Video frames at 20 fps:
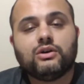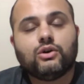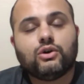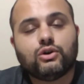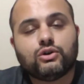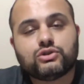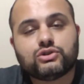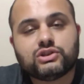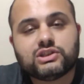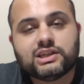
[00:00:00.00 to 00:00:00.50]

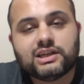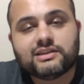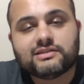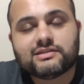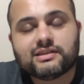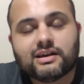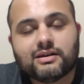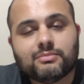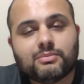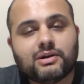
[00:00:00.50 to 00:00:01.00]
Hoş
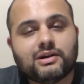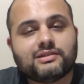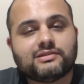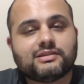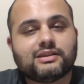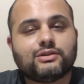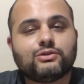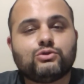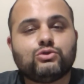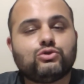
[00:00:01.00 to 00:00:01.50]
keza
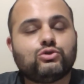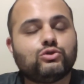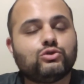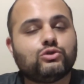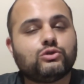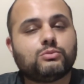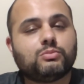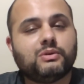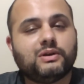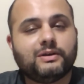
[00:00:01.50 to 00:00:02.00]
bazen
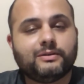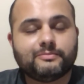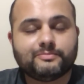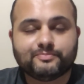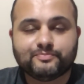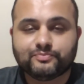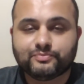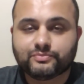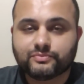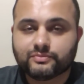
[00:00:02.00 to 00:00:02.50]
küçücük bir
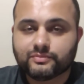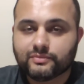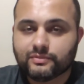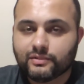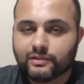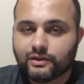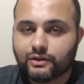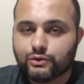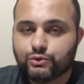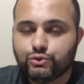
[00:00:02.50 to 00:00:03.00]

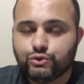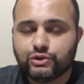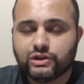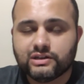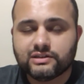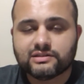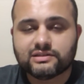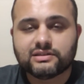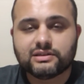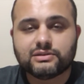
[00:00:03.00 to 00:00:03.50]

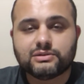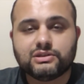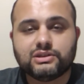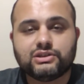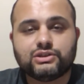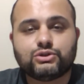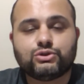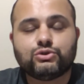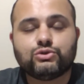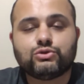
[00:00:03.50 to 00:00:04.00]
nüans
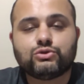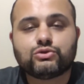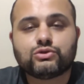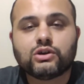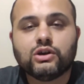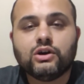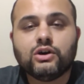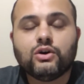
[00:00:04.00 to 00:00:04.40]
yaşıyoruz.